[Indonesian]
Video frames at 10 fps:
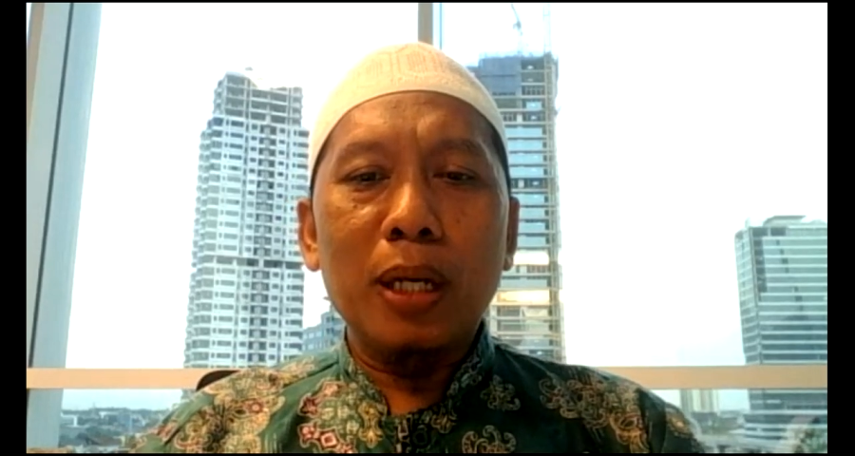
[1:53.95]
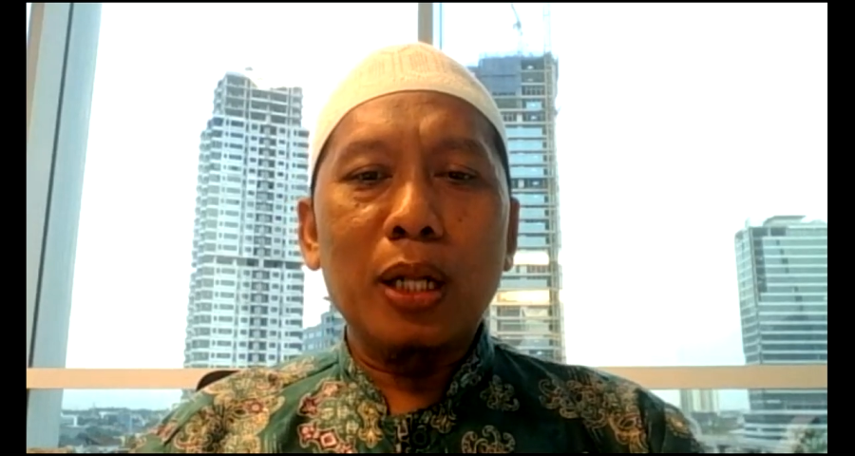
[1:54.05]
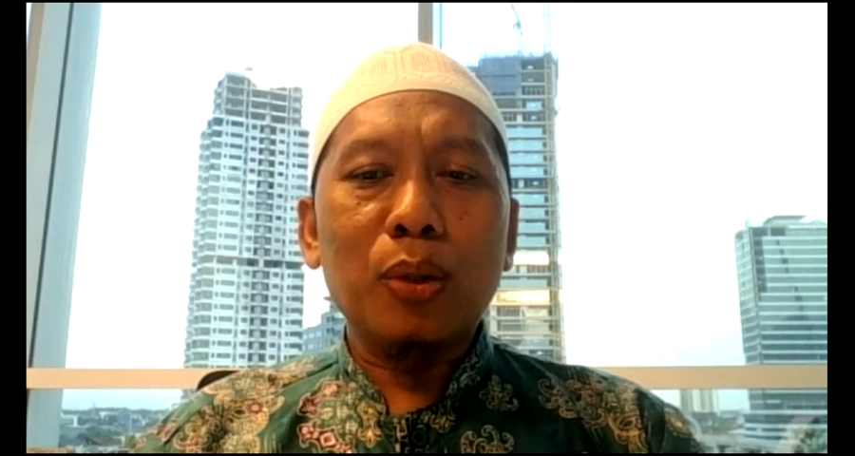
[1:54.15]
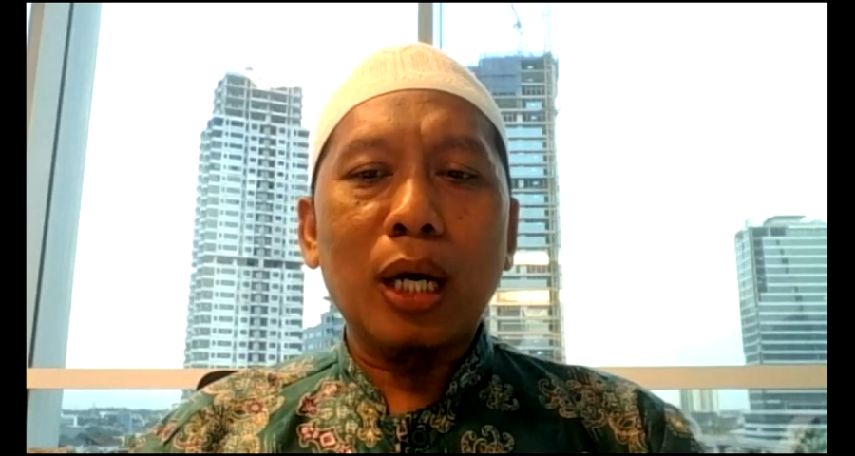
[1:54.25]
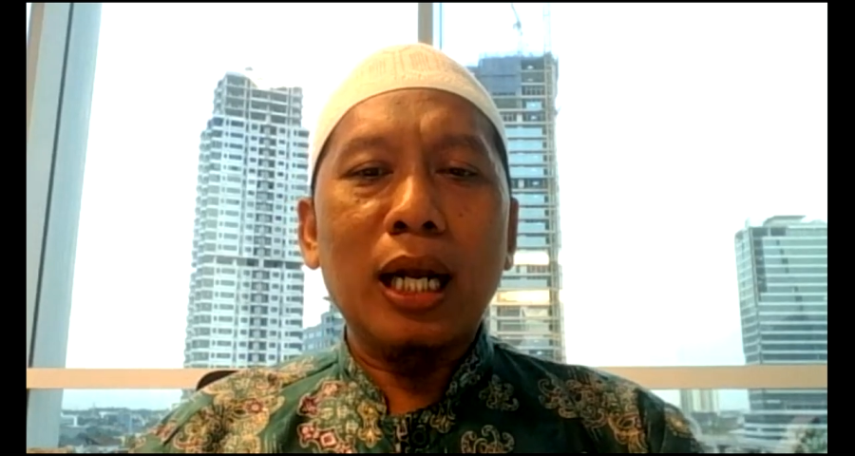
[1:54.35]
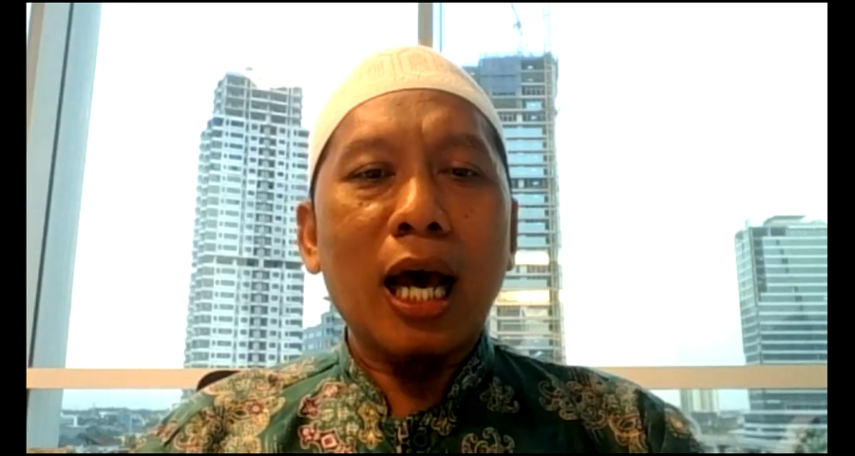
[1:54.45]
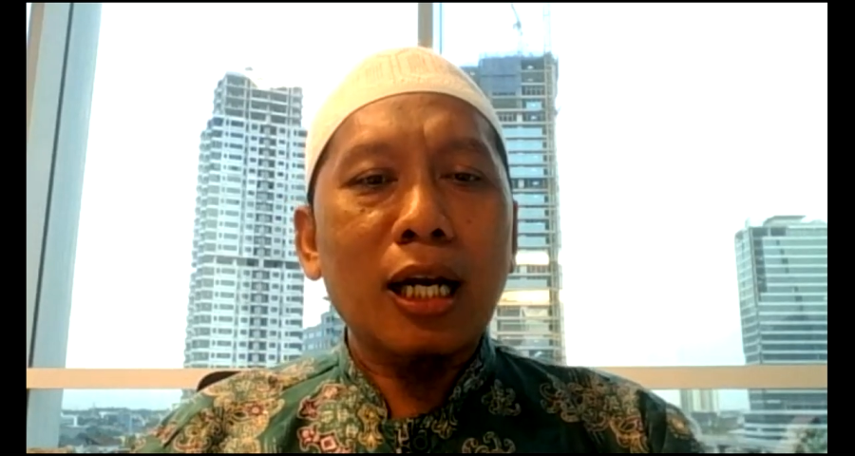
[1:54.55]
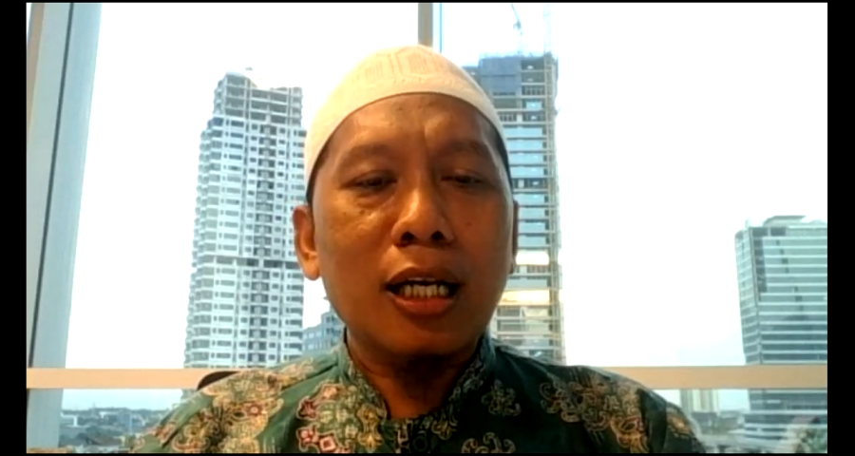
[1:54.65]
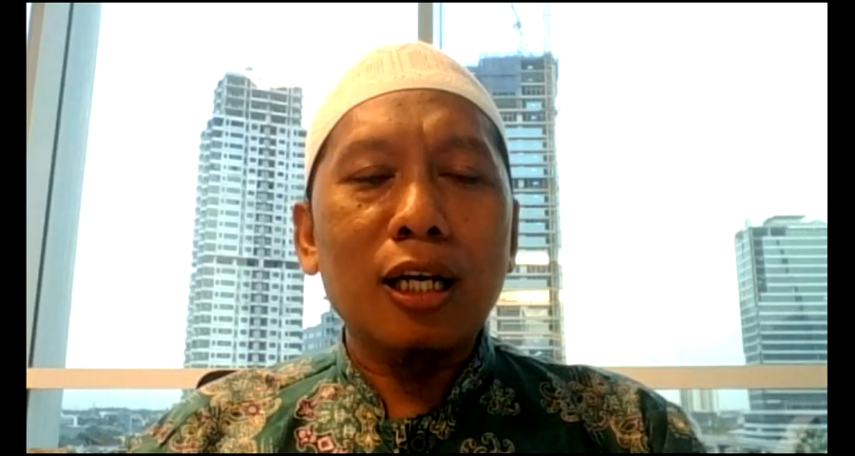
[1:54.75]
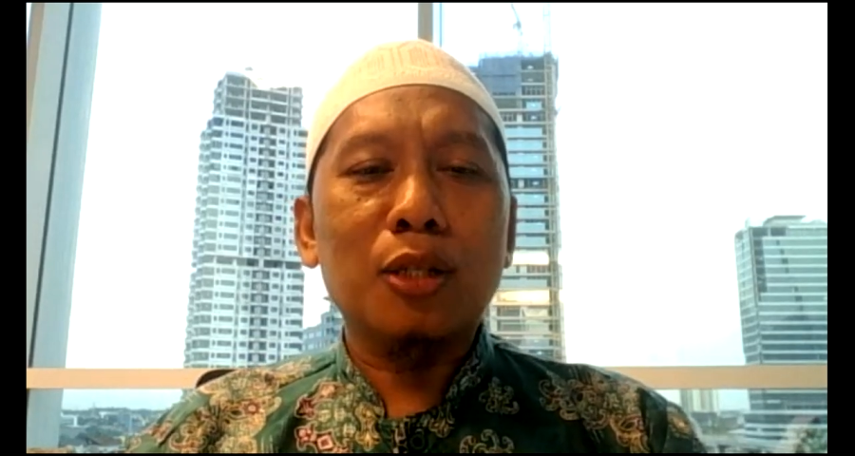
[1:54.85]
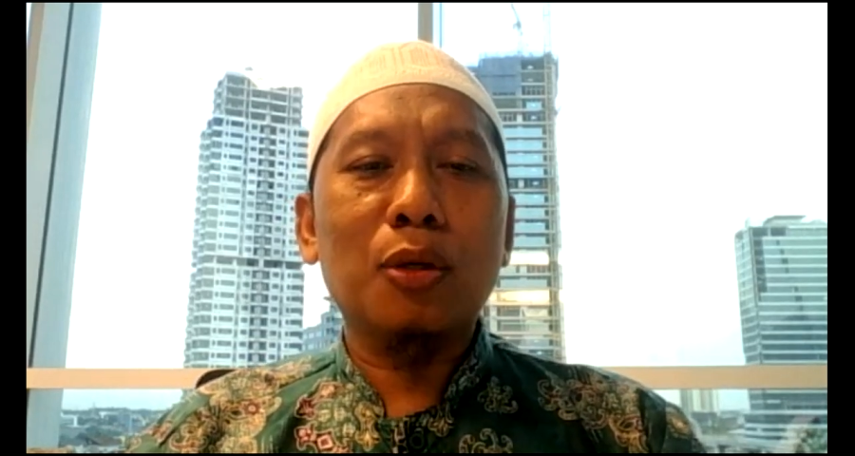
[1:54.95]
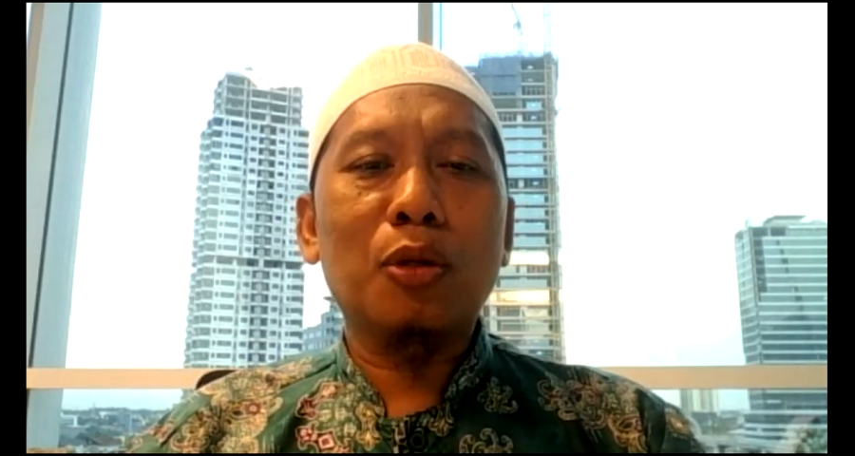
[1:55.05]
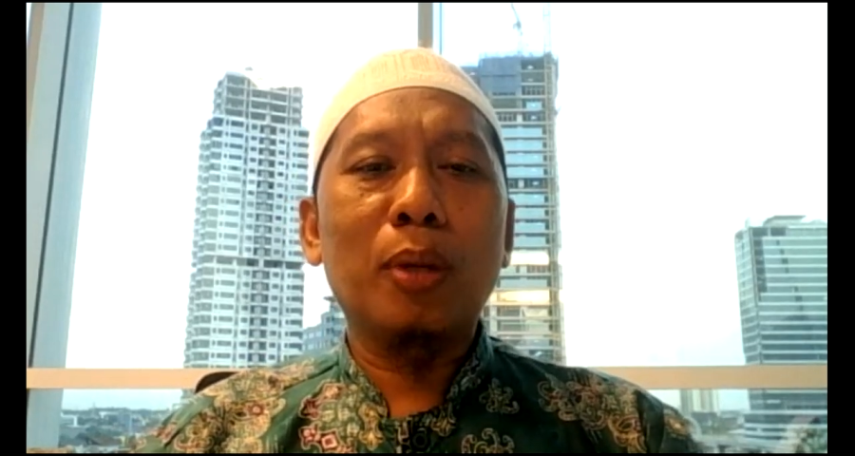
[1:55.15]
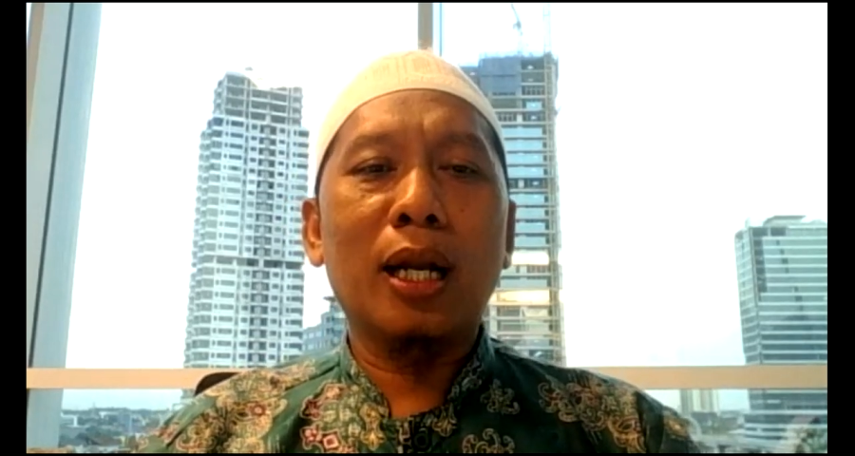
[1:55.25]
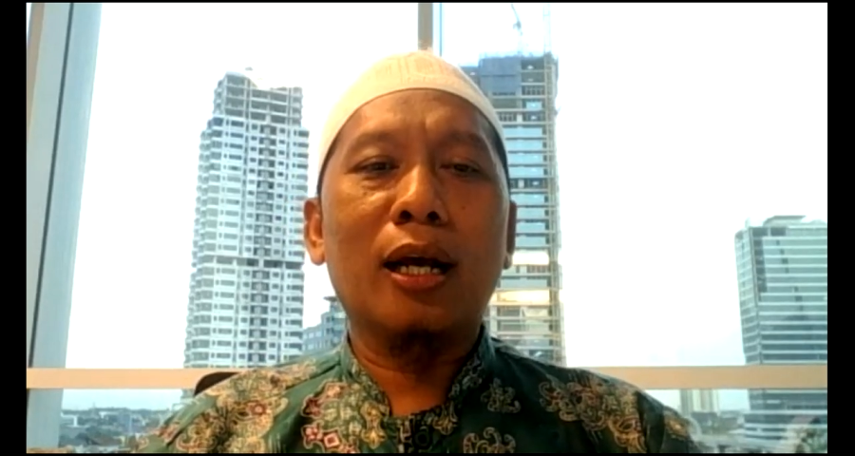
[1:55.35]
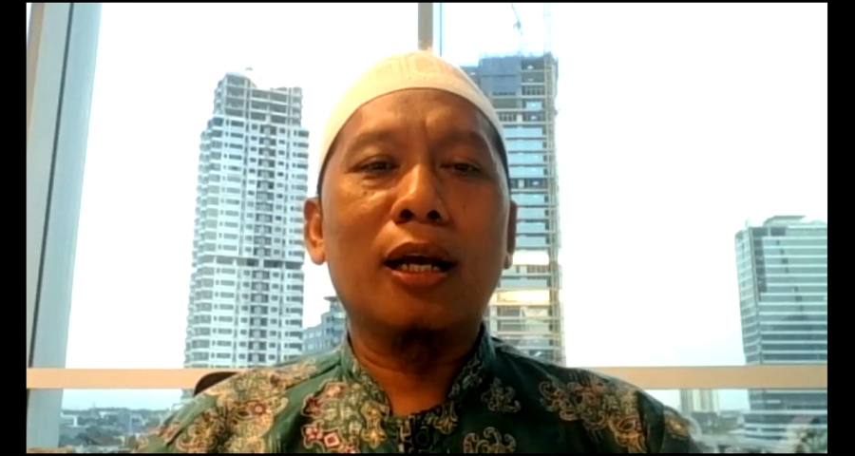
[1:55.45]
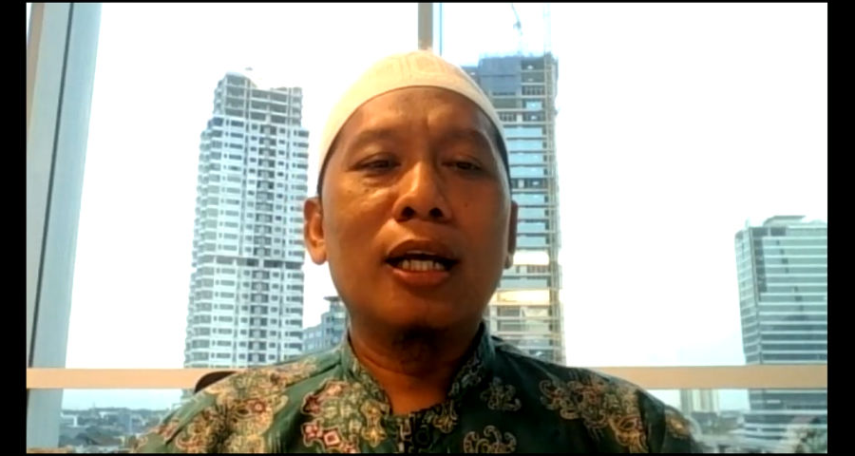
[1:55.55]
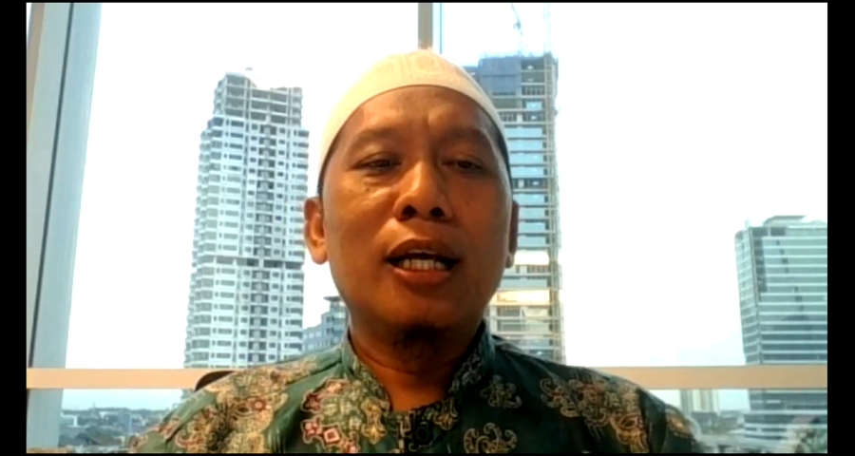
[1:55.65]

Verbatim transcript: menentukan harga suatu barang.